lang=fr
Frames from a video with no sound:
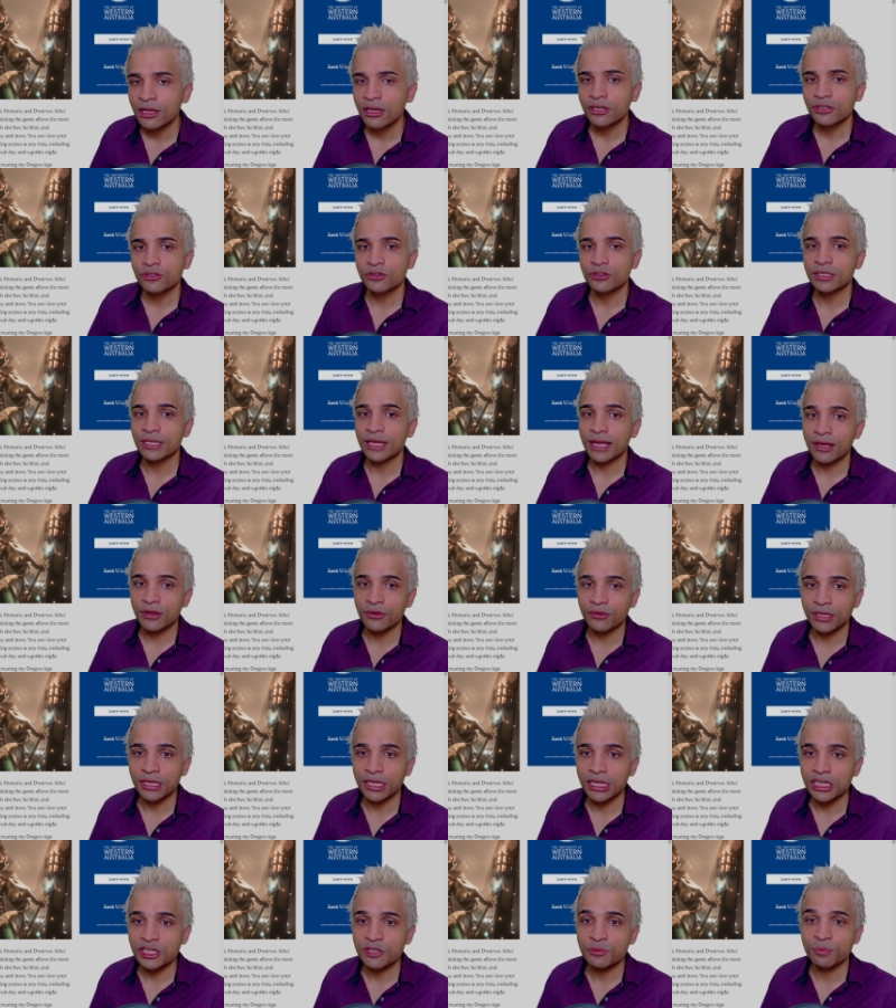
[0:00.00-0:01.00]
de Dragon
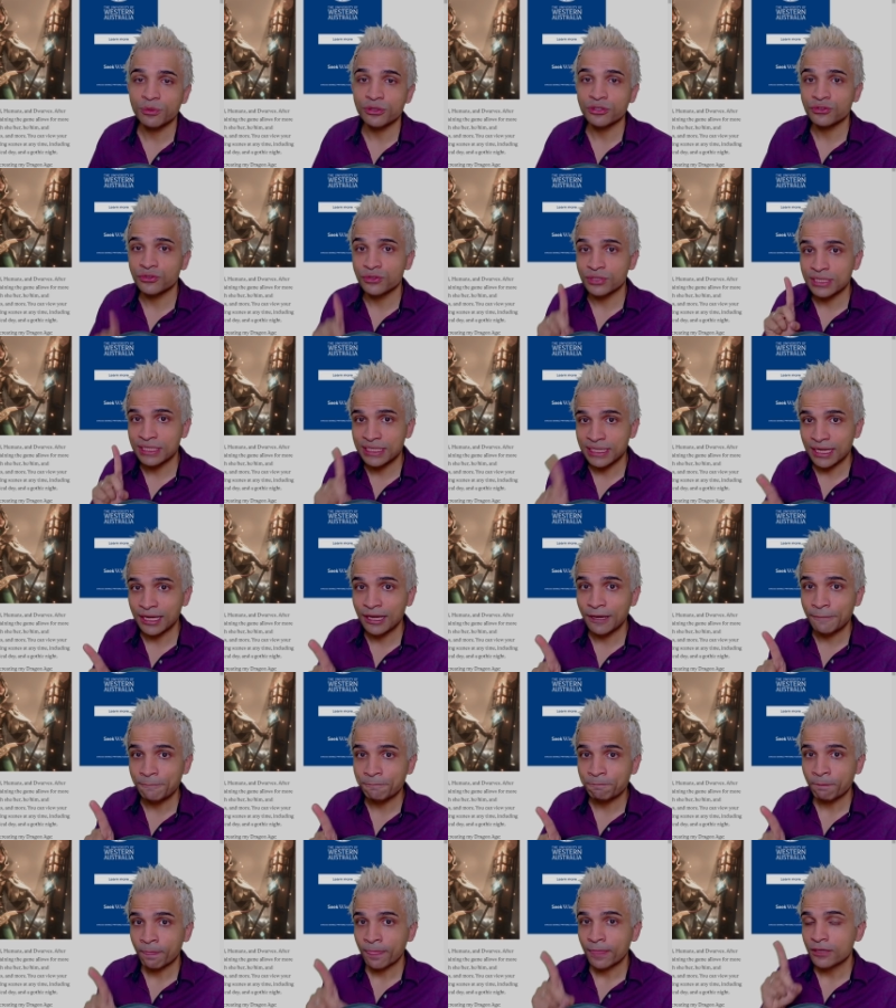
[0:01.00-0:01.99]
Age parce que
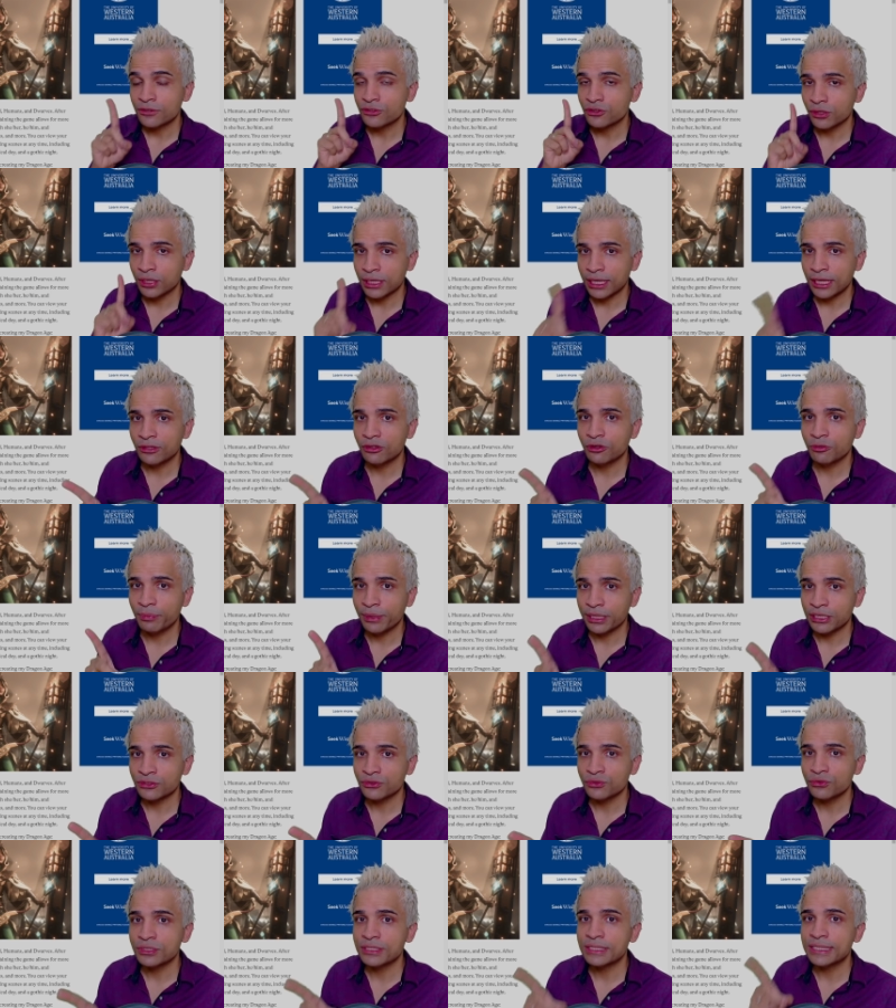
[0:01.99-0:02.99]
ça, ce créateur de
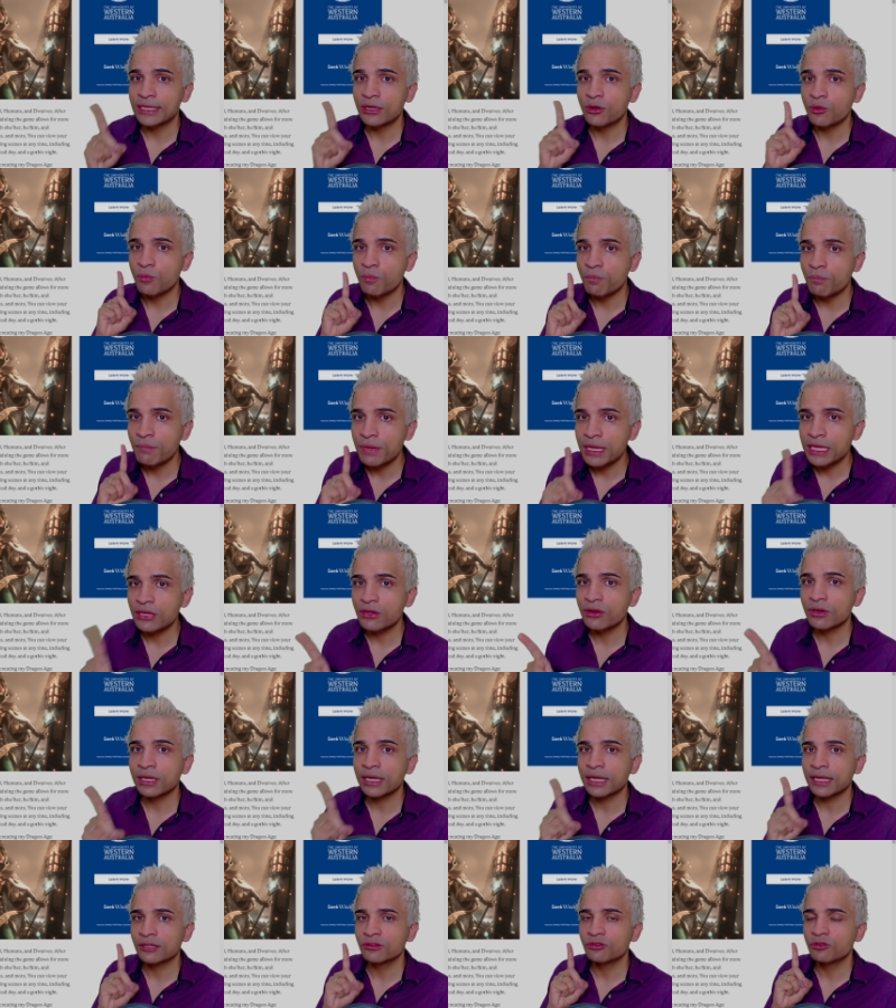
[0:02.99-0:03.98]
perso, c'est le meilleur
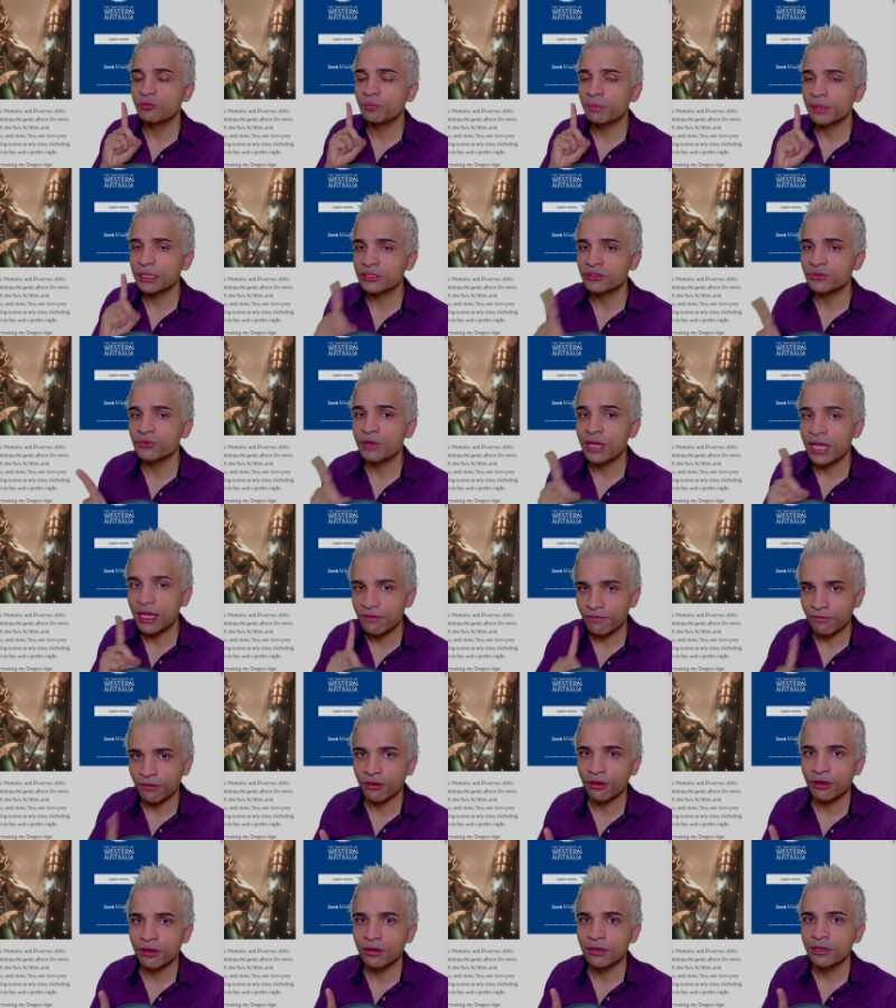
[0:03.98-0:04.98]
créateur de perso
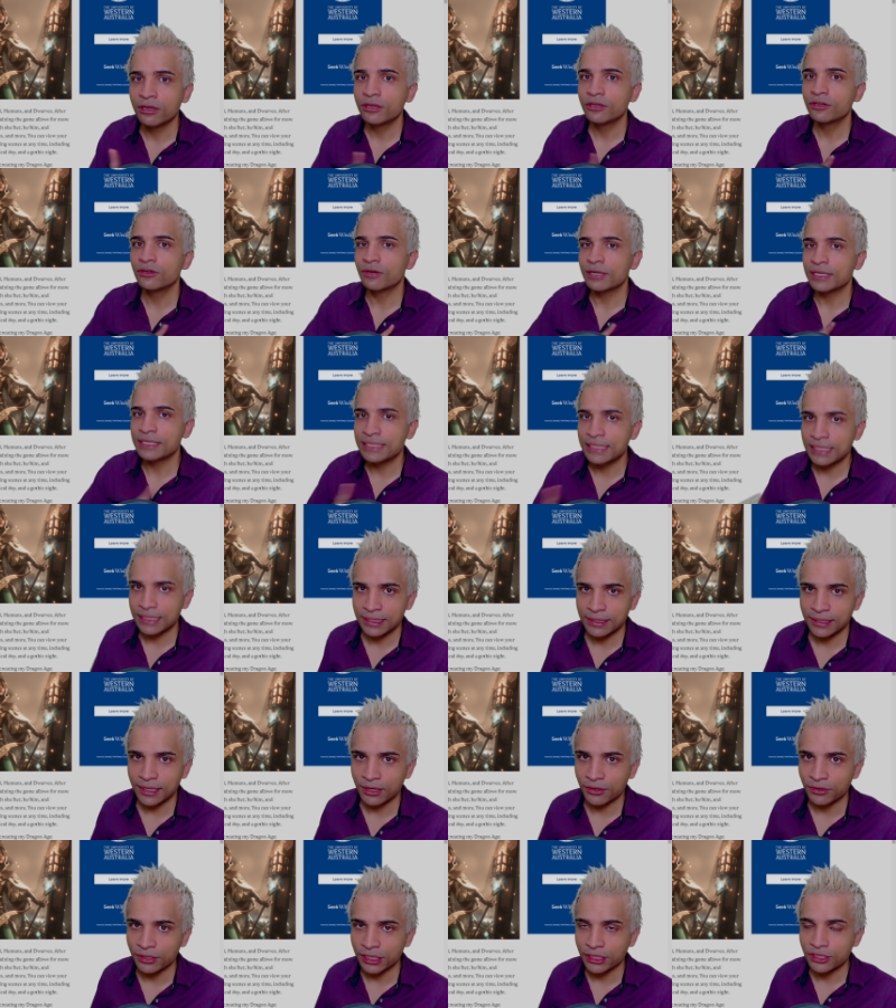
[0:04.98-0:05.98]
ever dans la série
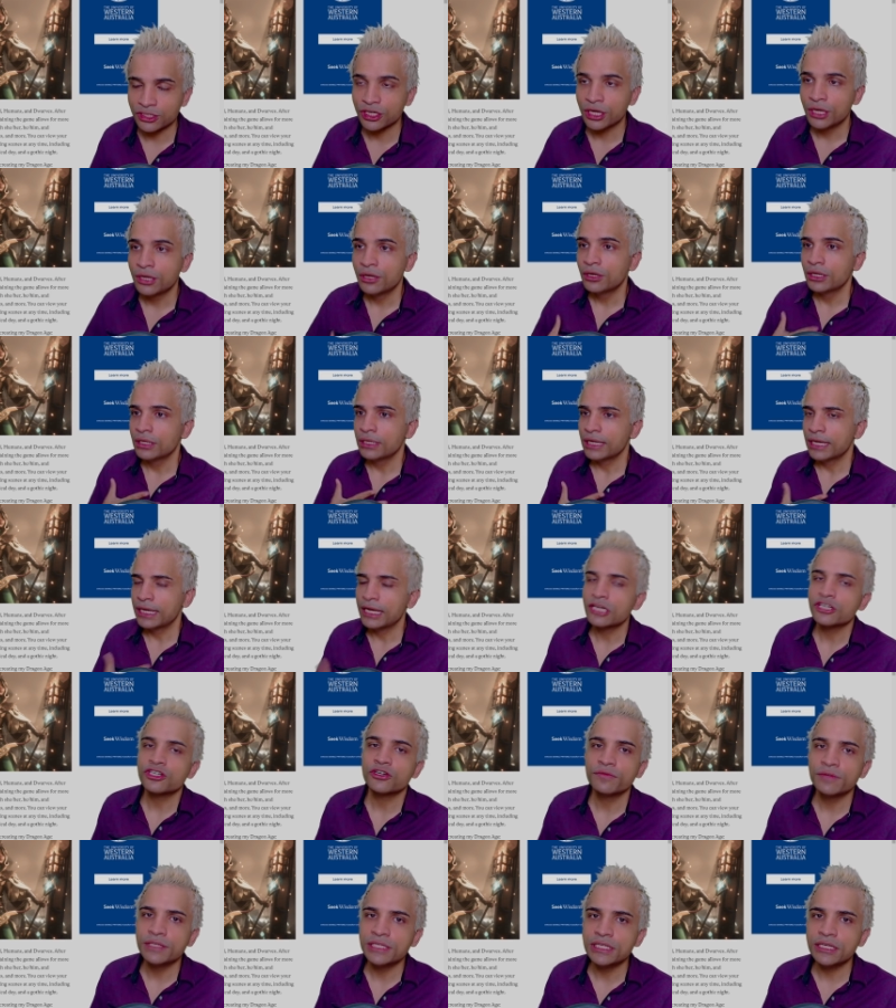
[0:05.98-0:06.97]
Dragon Age. Et là, j'ai
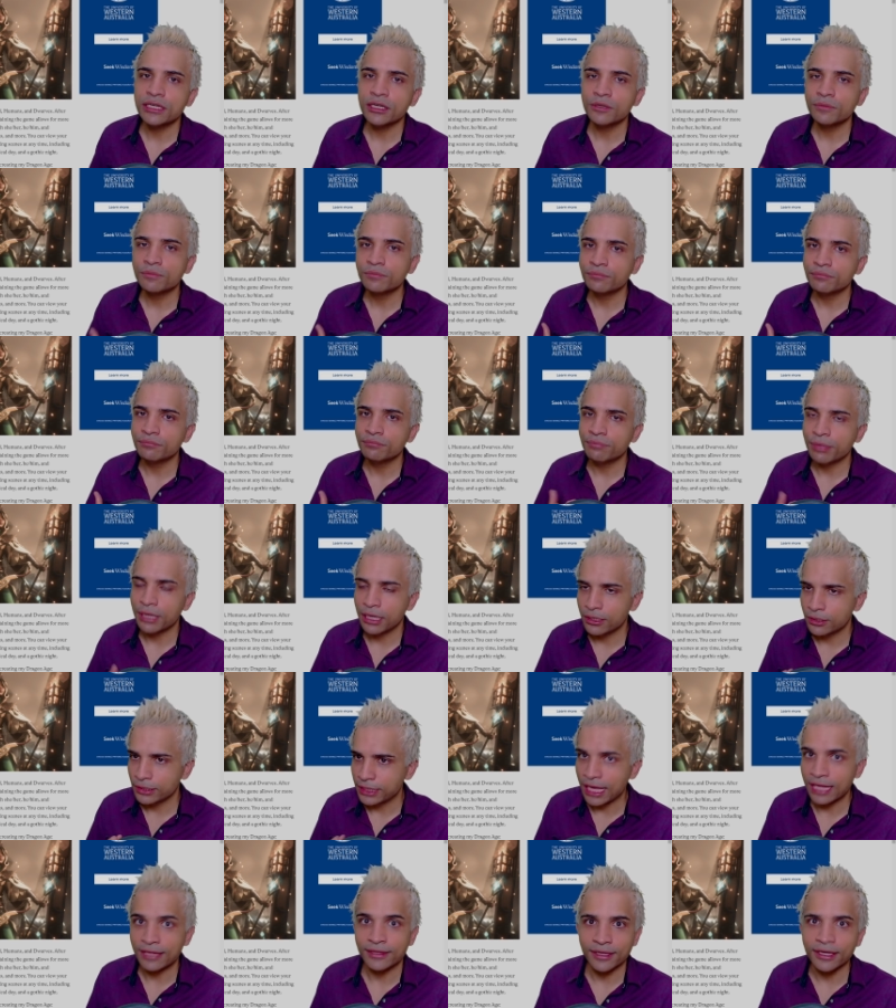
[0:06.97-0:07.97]
envie de dire, bah,
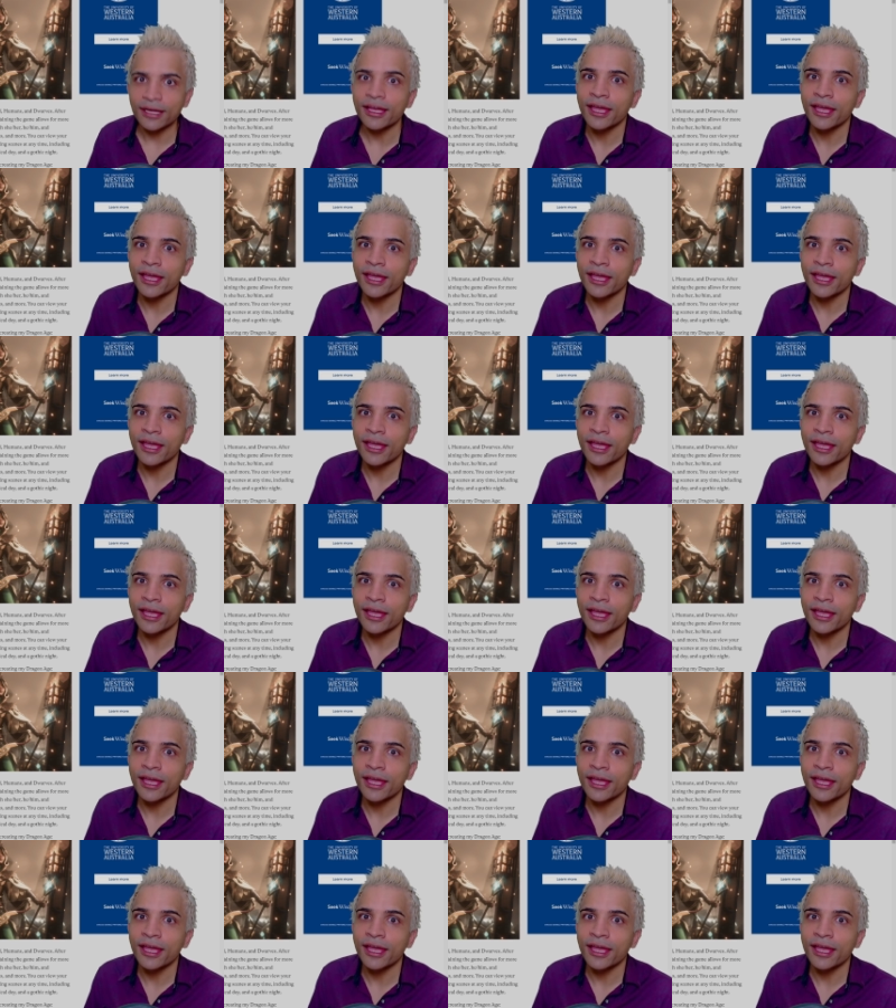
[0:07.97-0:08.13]
il y a intérêt,